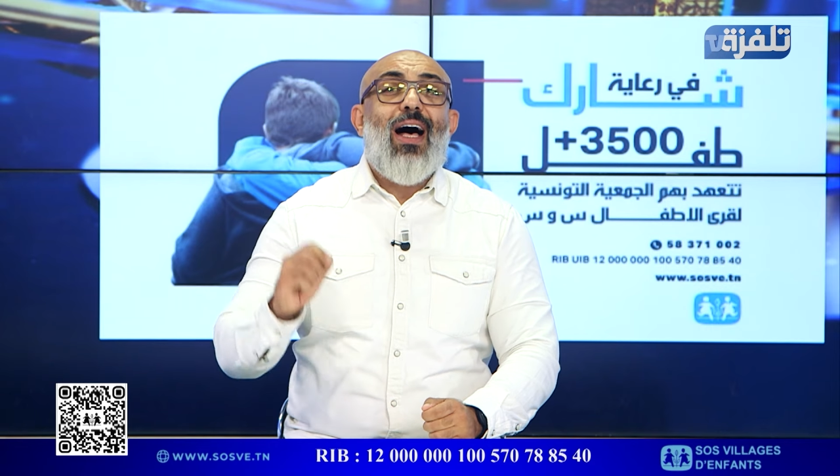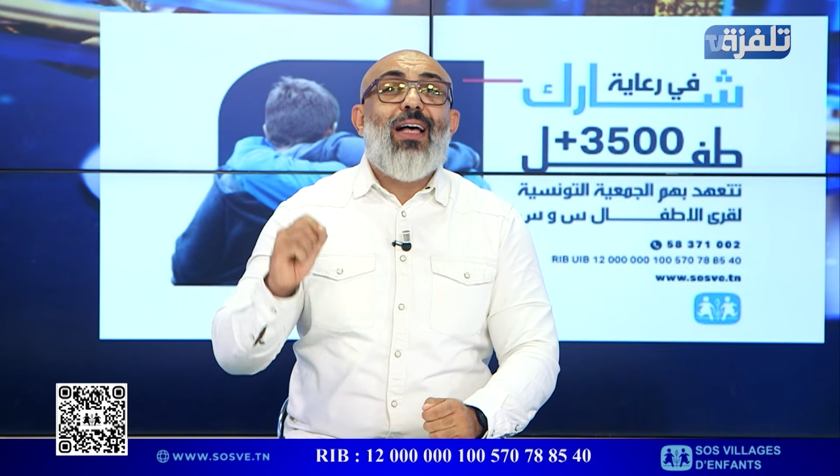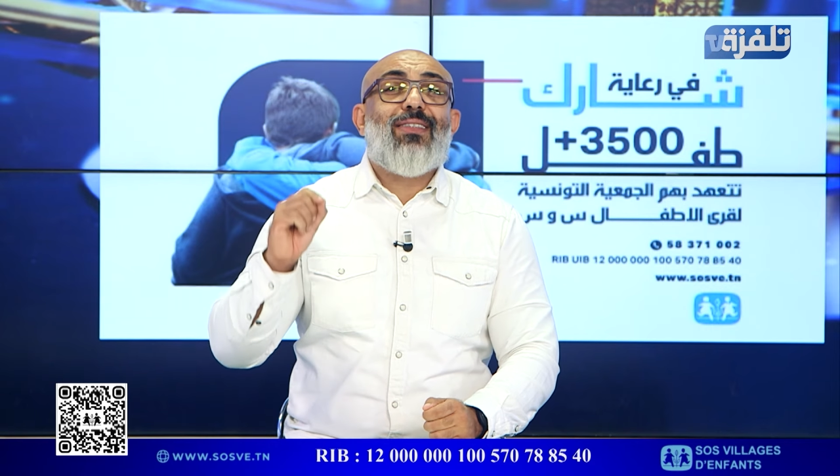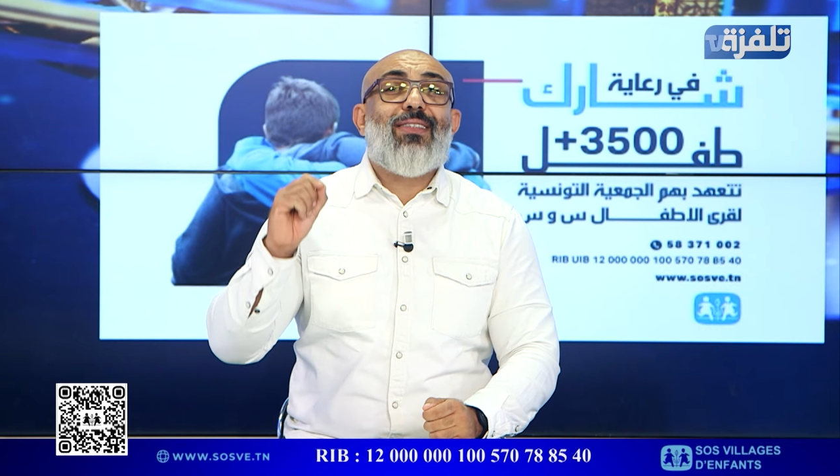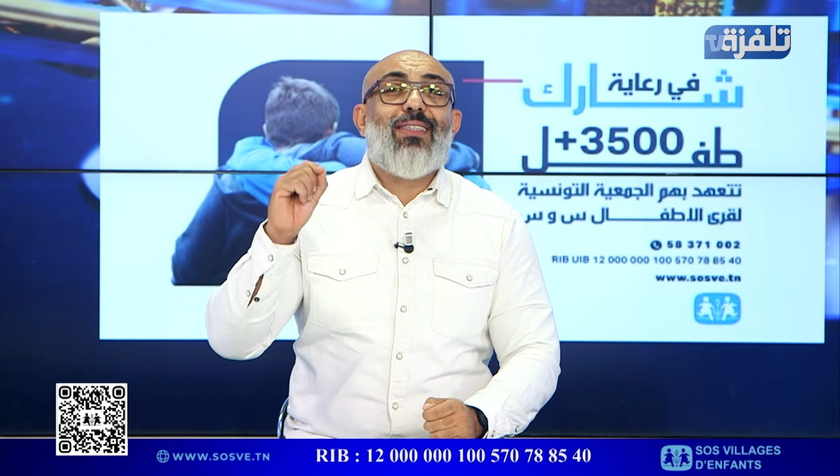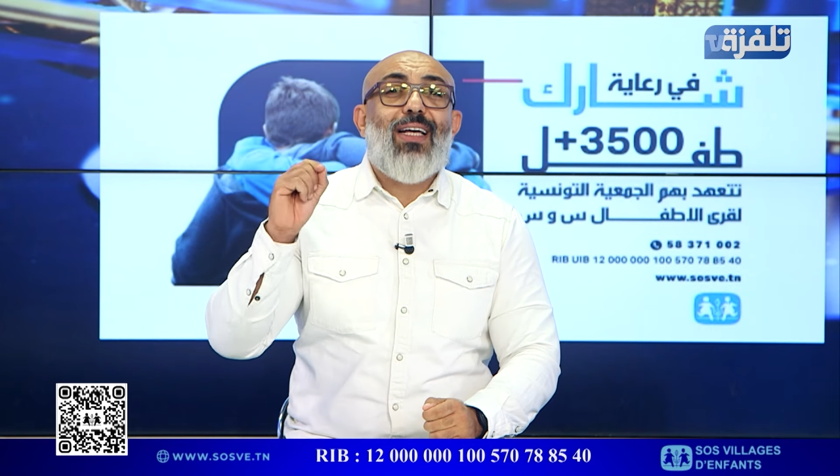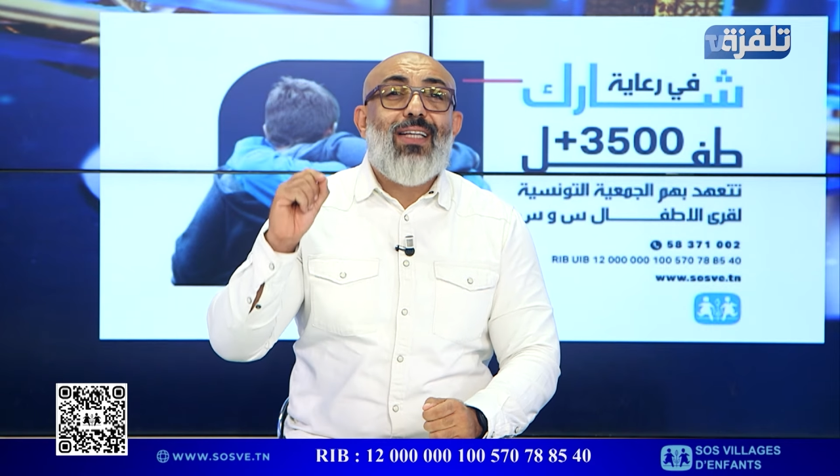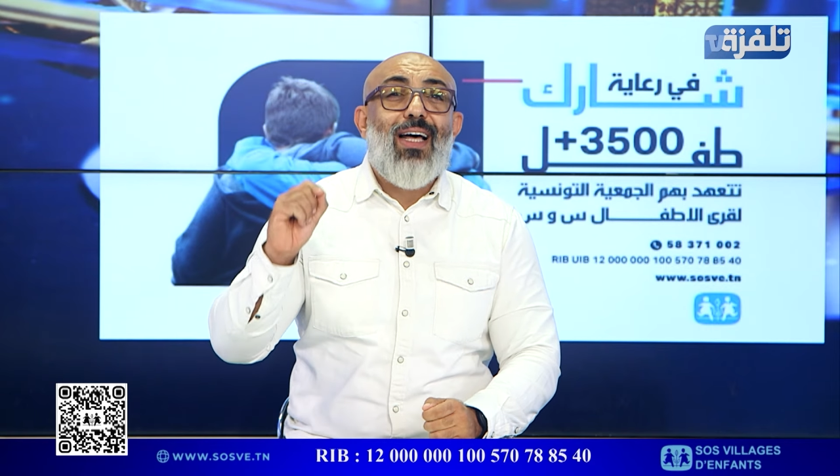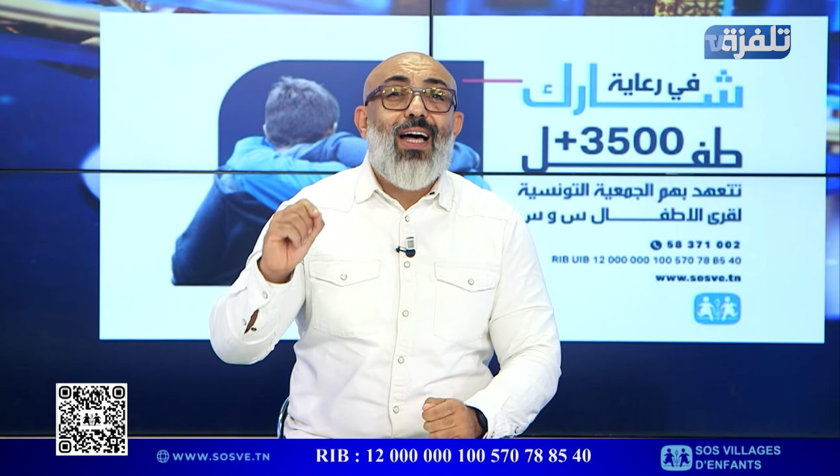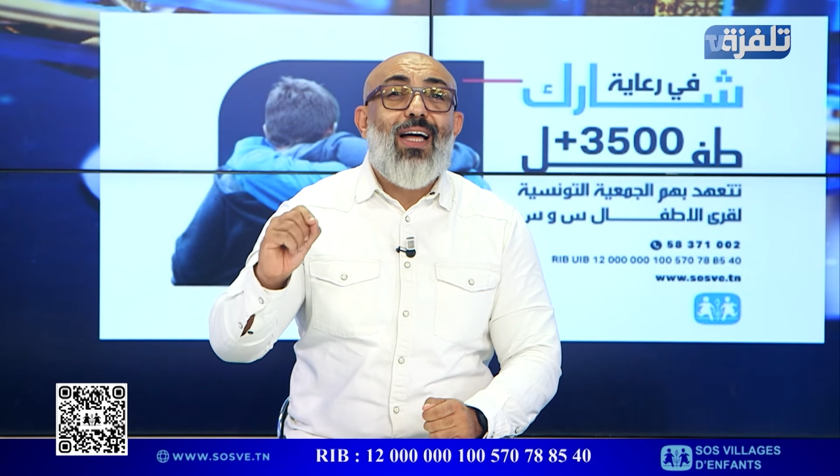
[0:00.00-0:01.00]

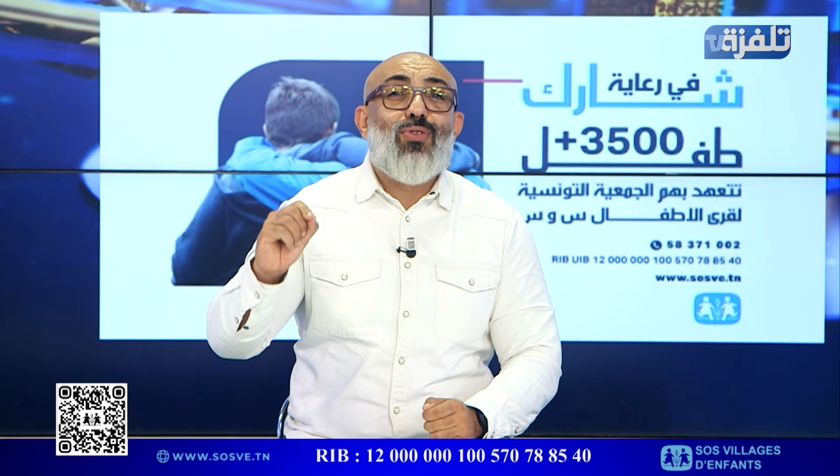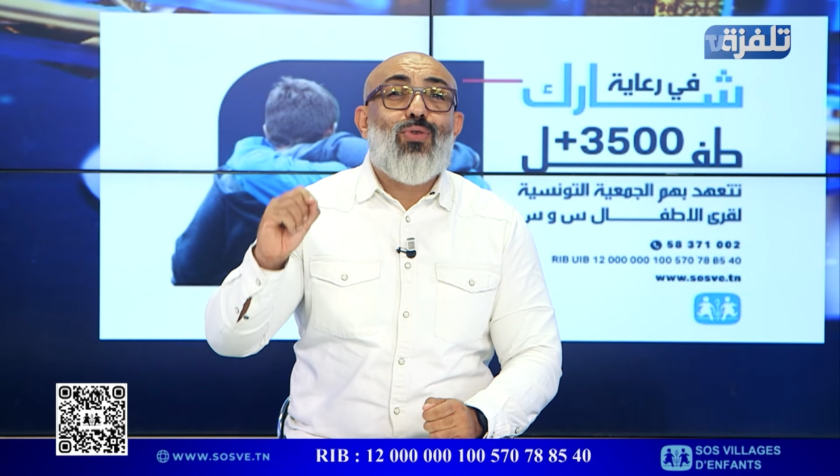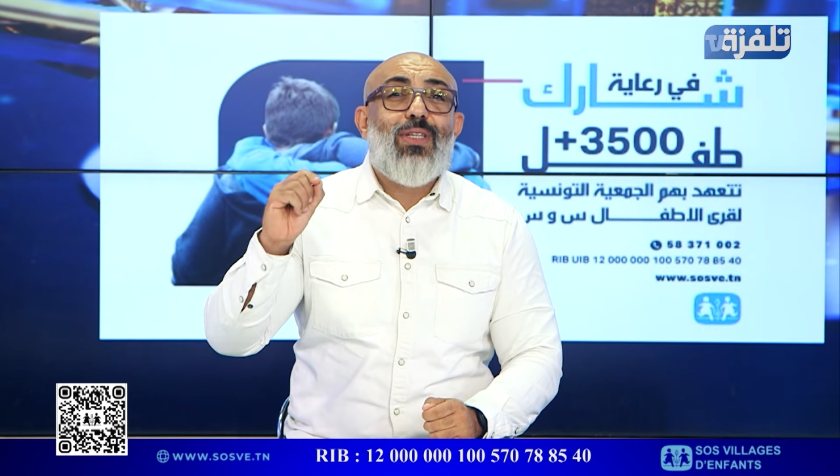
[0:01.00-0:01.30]
الصدقة